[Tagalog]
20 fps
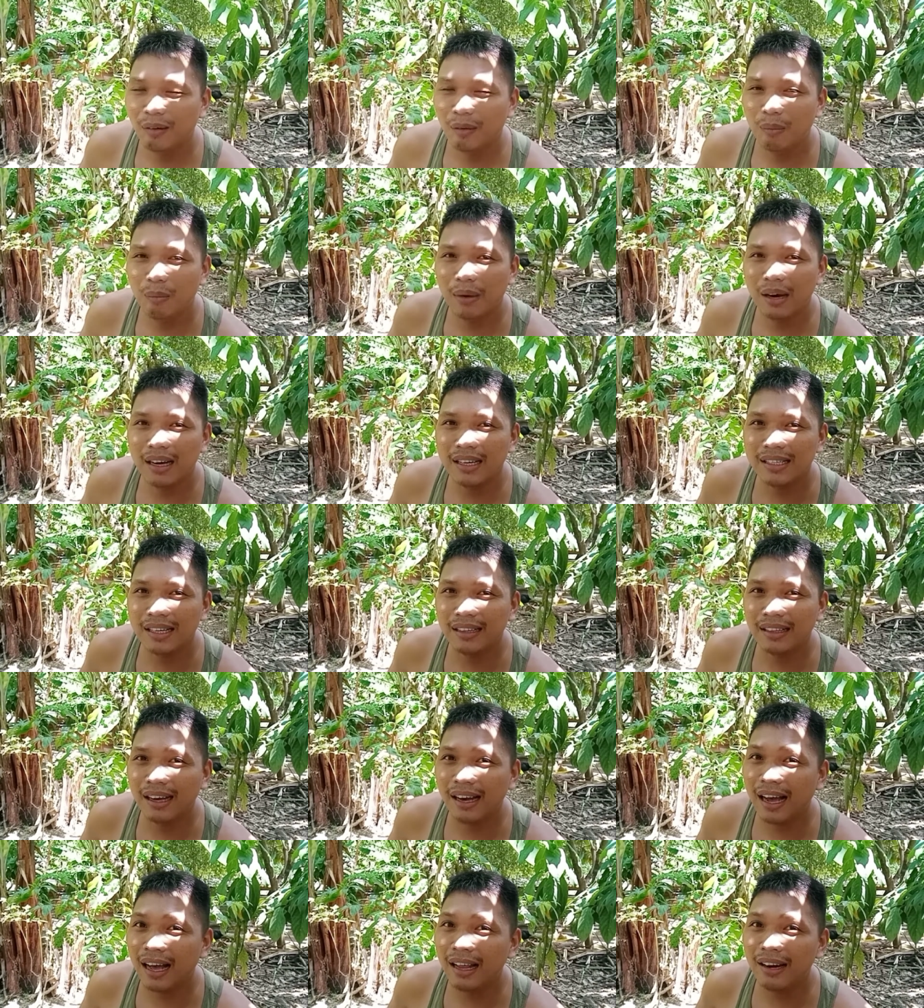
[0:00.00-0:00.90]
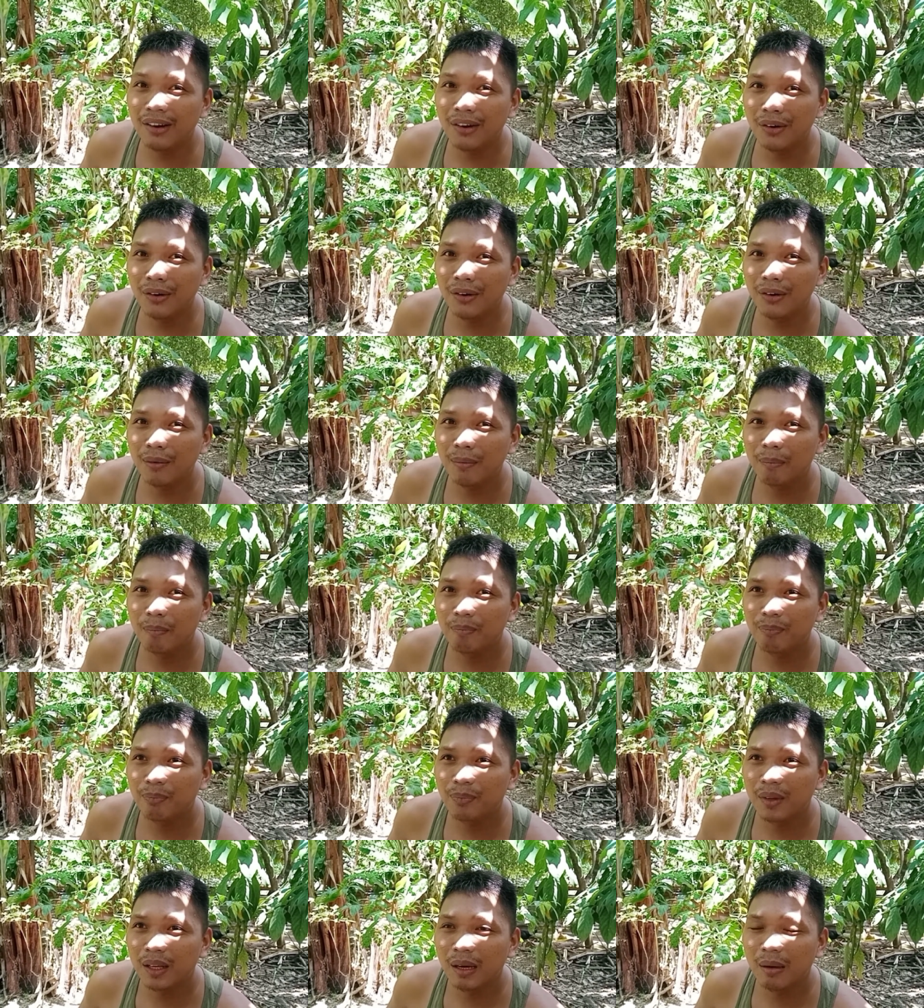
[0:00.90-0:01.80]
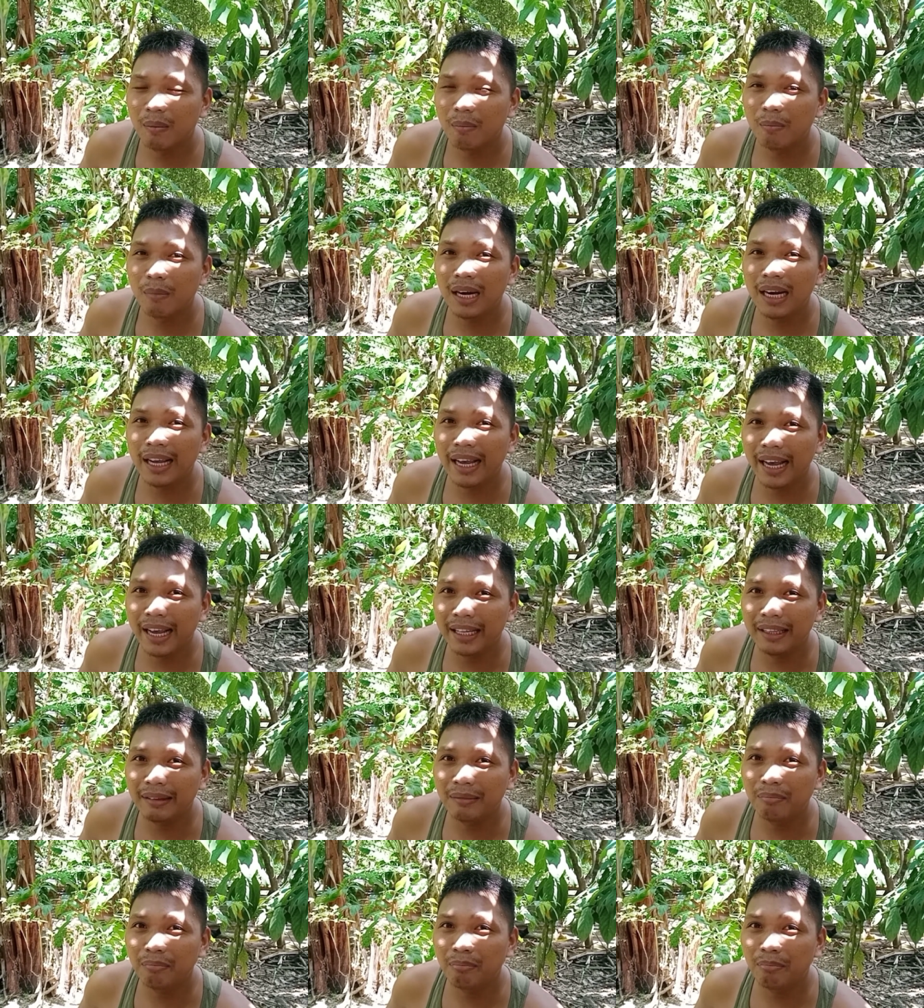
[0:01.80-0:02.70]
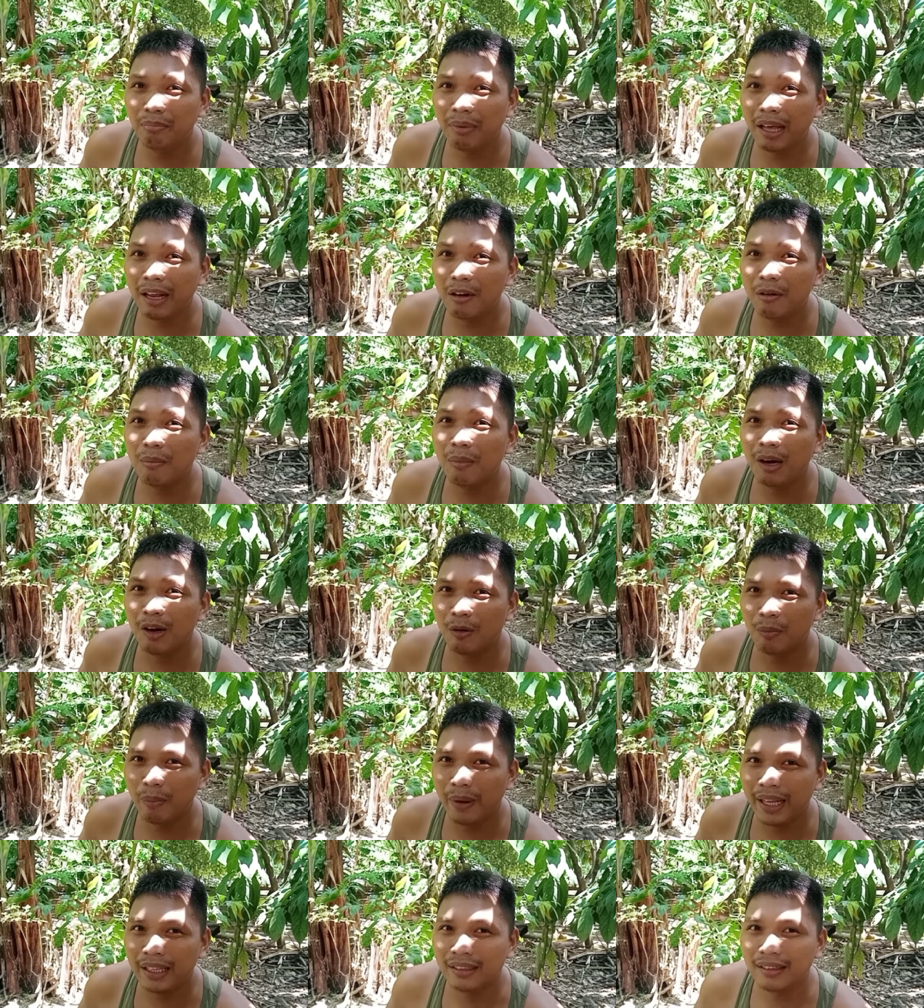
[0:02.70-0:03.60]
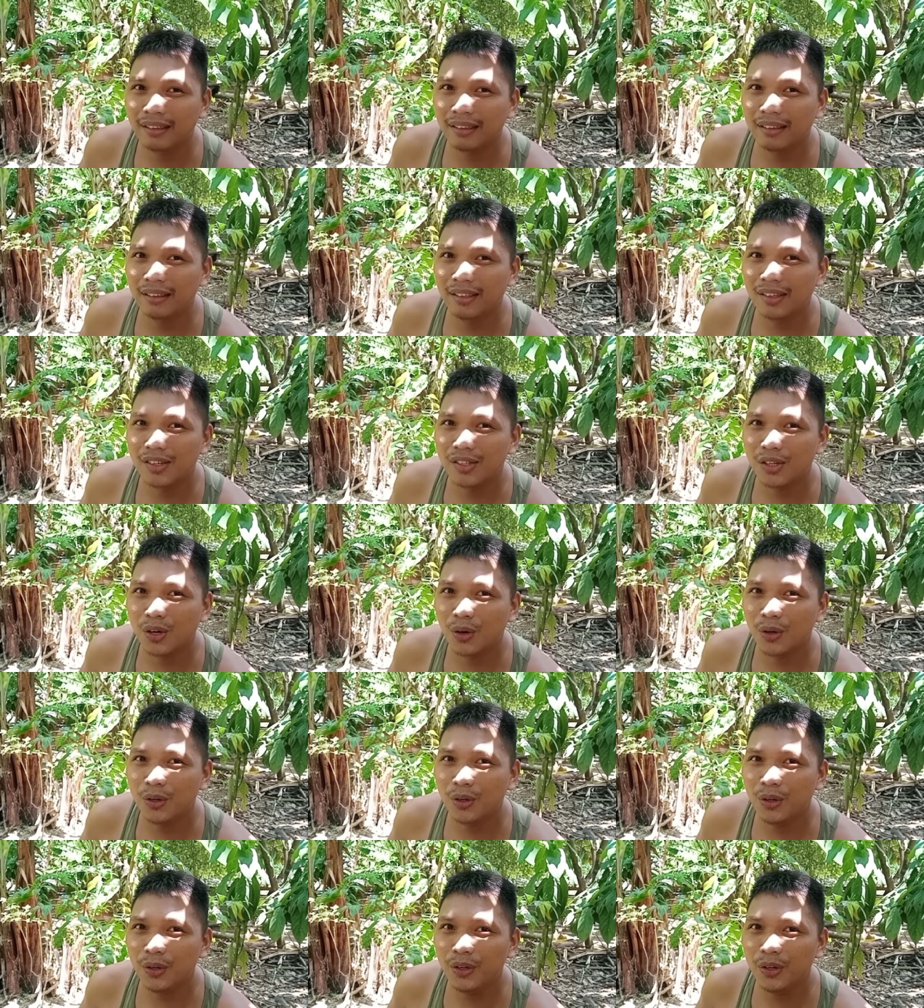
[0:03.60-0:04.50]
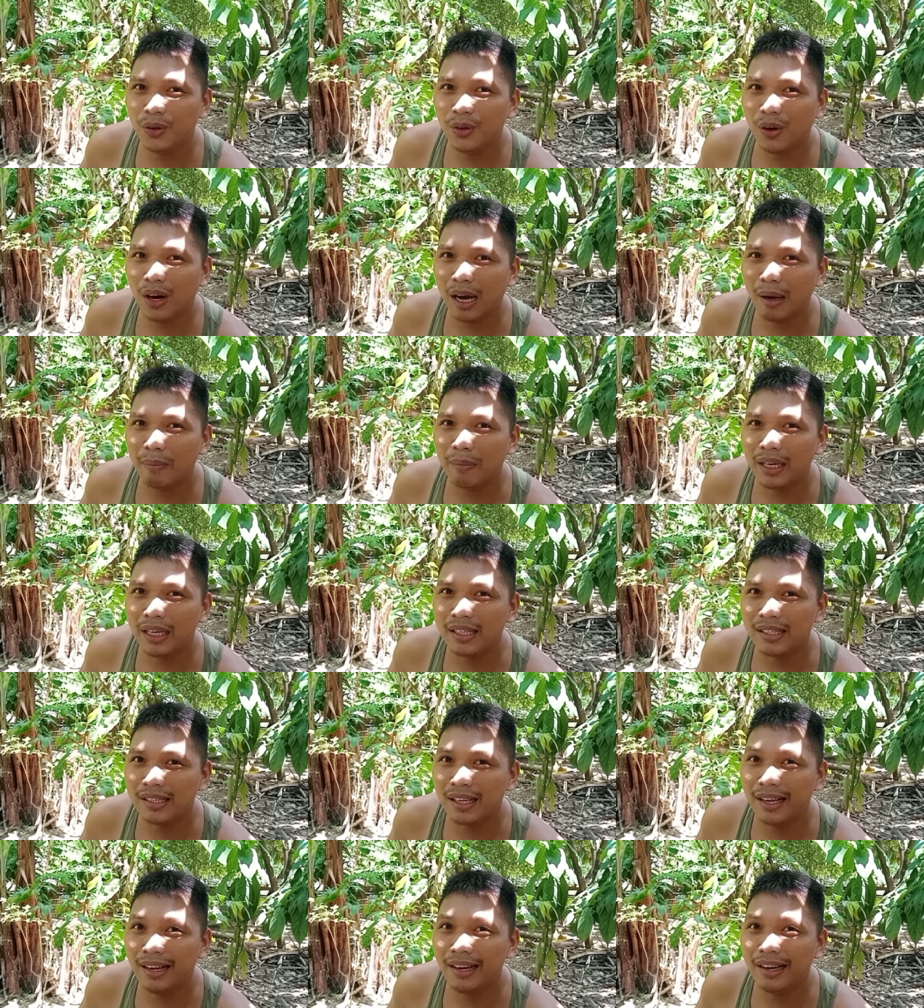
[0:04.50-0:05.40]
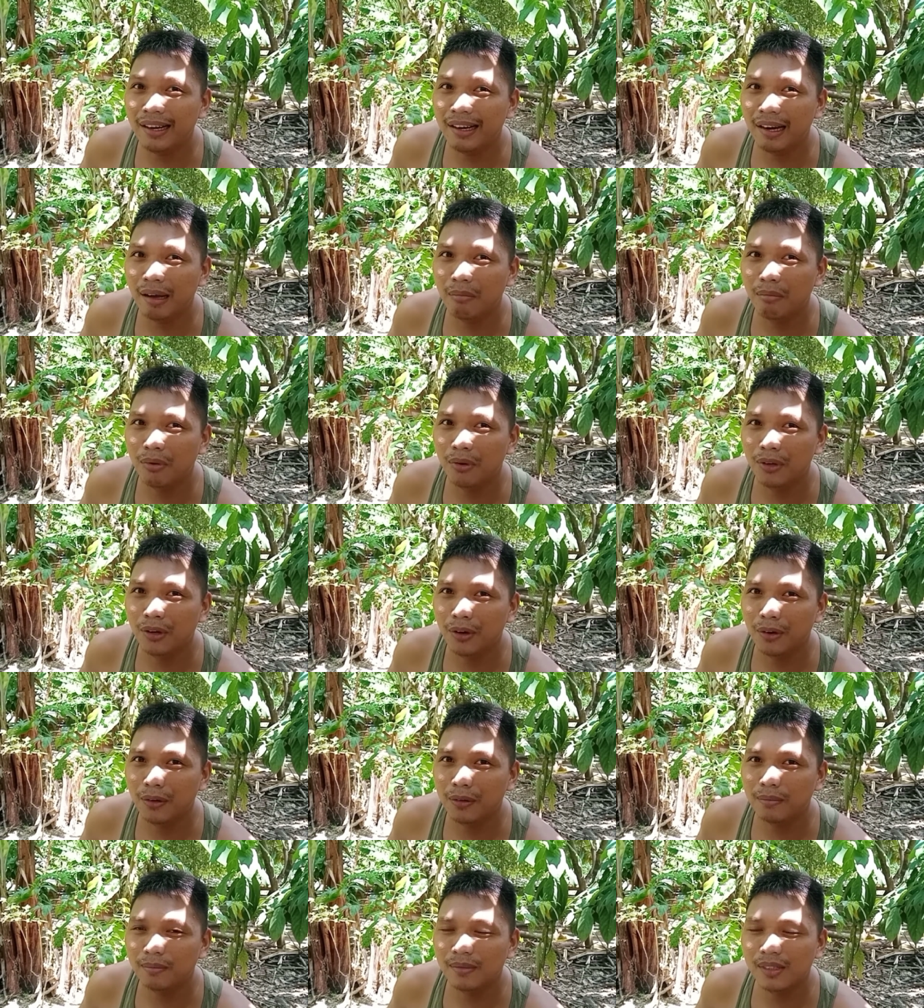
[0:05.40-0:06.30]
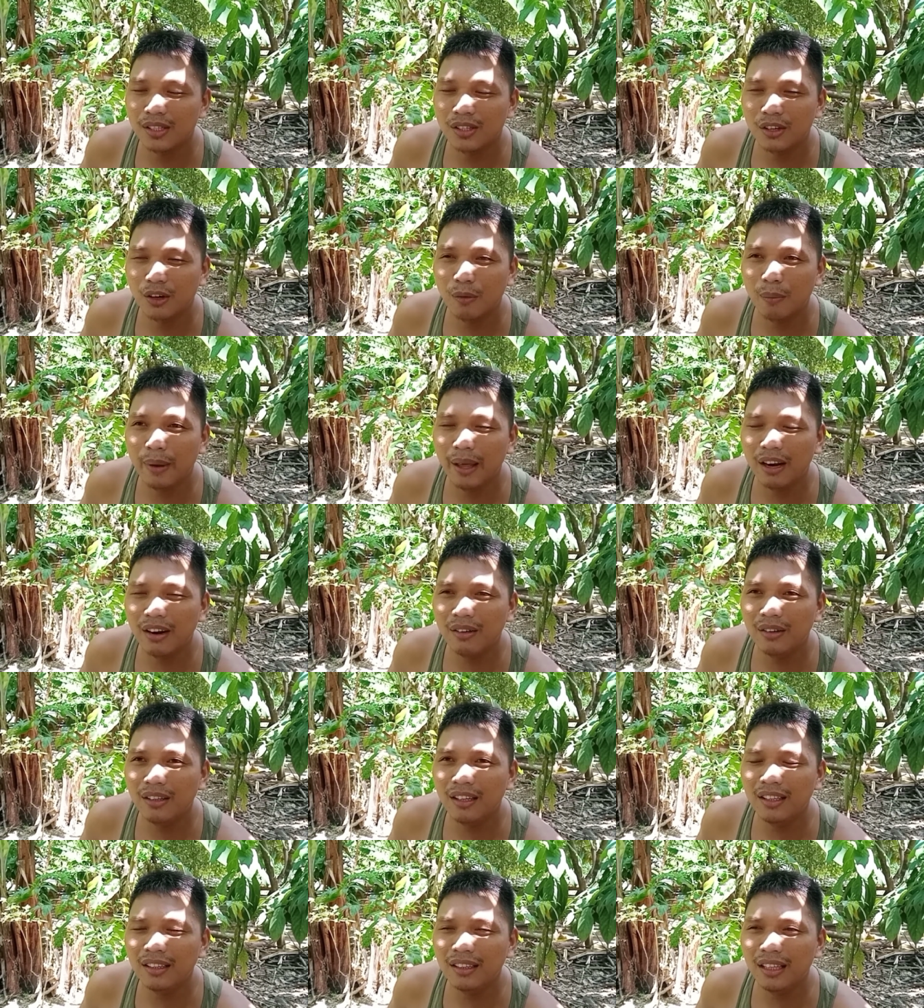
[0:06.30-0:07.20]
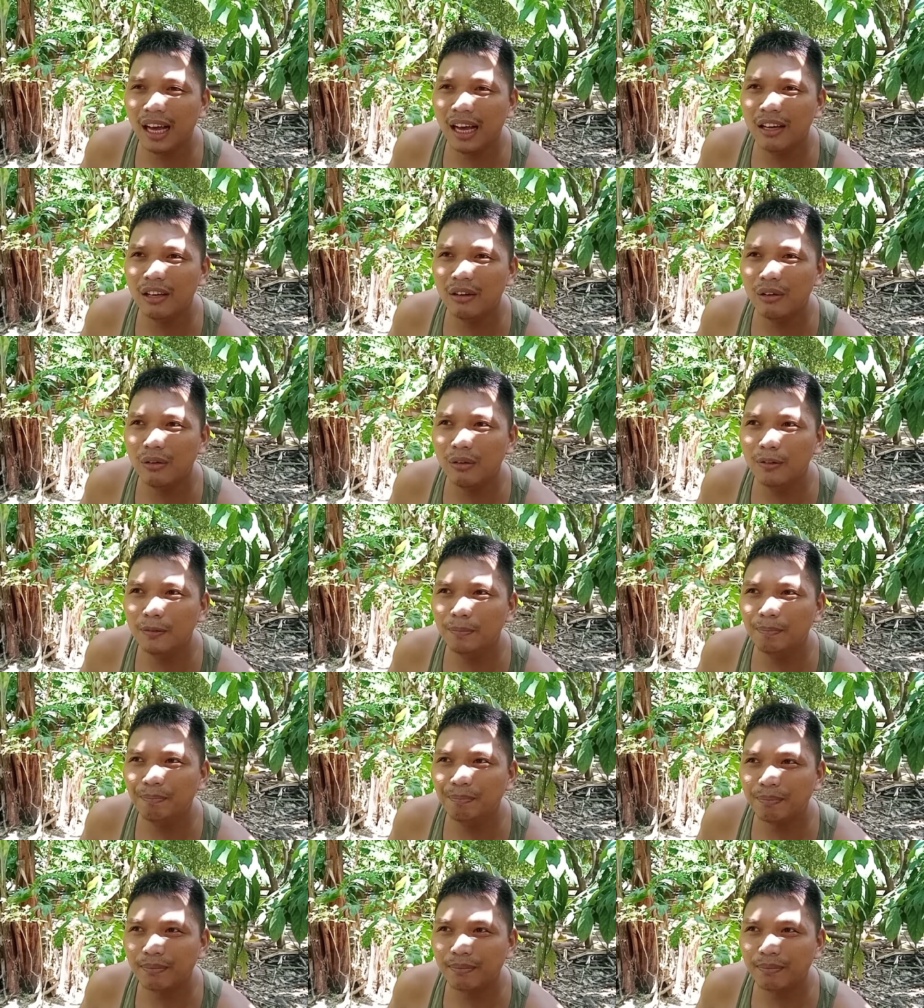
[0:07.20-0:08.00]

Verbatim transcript: kumbaga sa Tagalog maliit pero malupit so yun yung aming siling labuyo so meron din tayong